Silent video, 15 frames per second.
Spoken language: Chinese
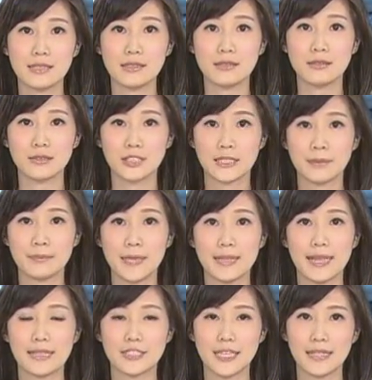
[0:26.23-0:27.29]
因芯片
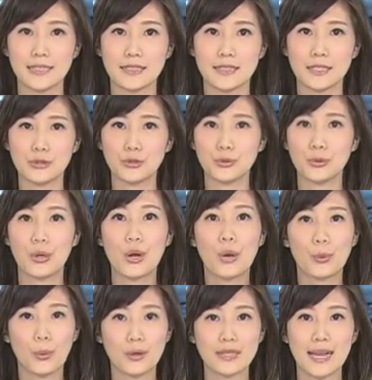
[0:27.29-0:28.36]
来筛检技术，
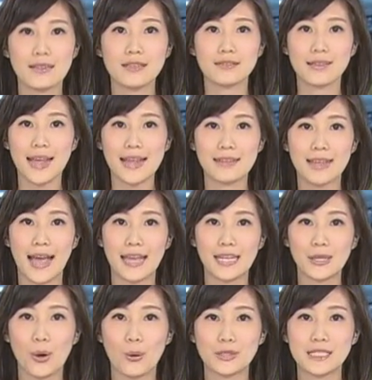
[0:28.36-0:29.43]
果然让太太
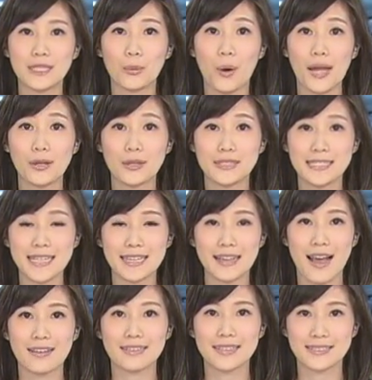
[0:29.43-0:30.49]
一口气怀有健
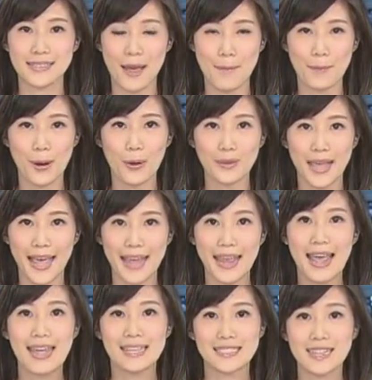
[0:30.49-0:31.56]
康的三胞胎，
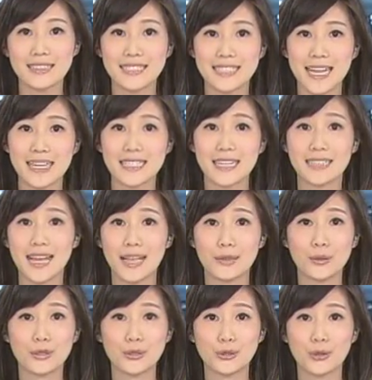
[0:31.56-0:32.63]
也让这家人感
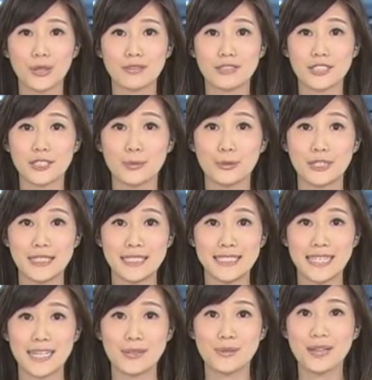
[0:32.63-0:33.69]
动的说：“这是母亲
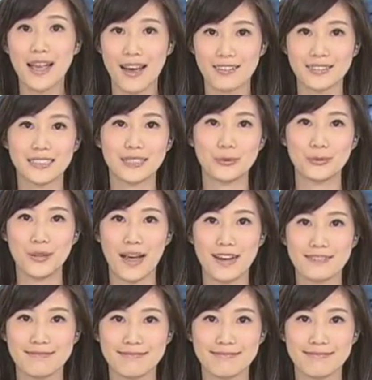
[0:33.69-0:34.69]
节最好的礼物了。”